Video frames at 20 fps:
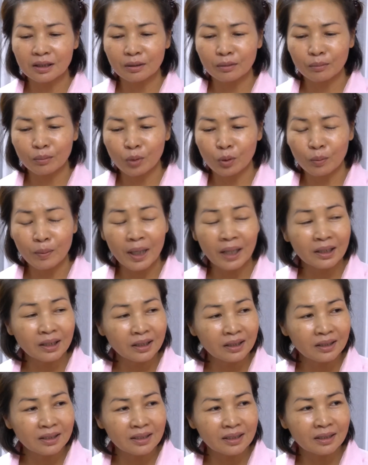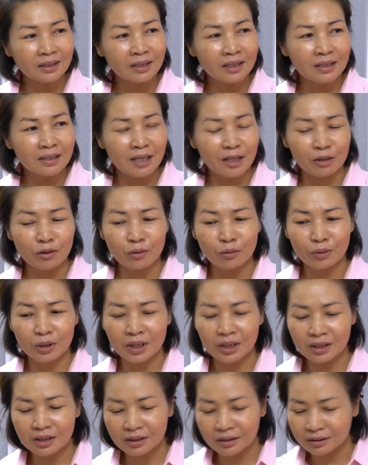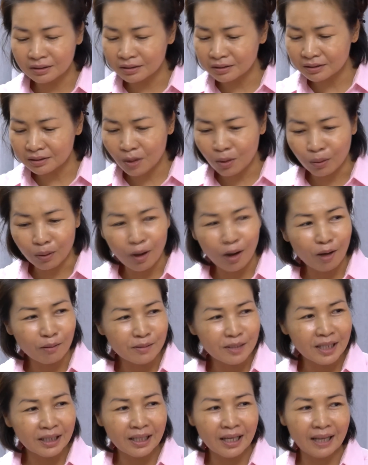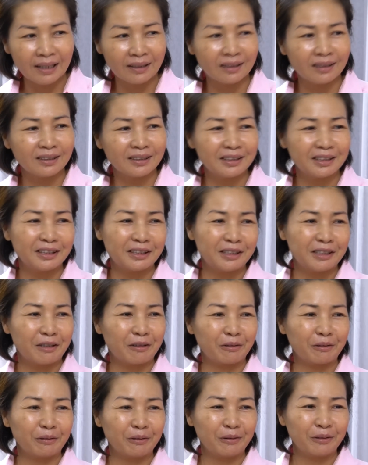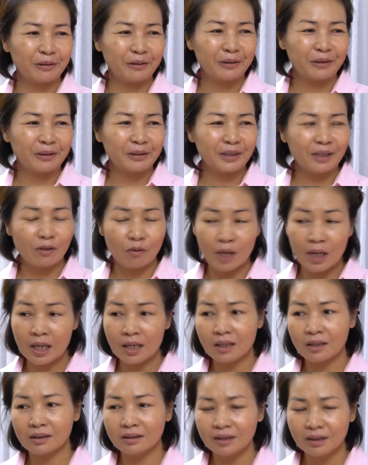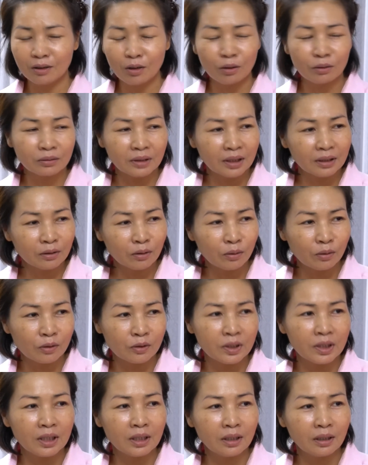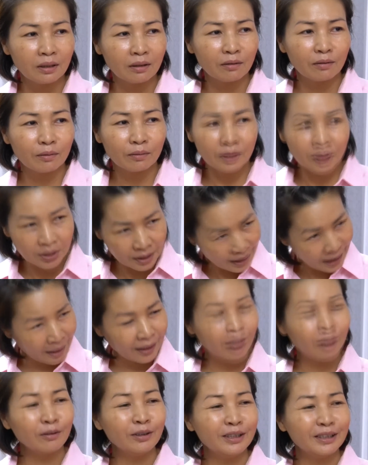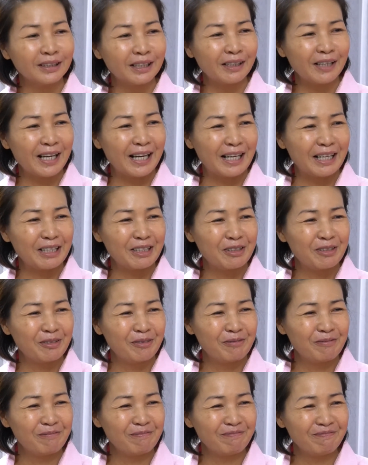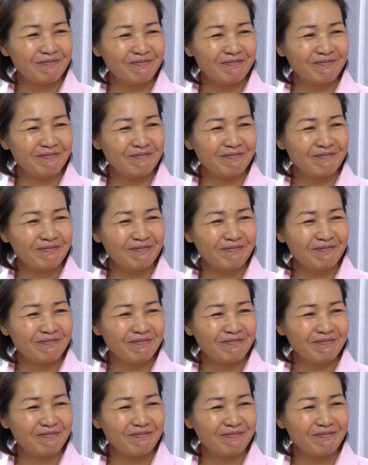งๆ หมู่บ้านที่ดิฉันอาศัยอยู่นี่คือตกขอบชายแดนกันเลยทีเดียว แต่ว่าเรื่องของเทคโนโลยีเดินทางเข้าถึงแล้วค่ะ โอเค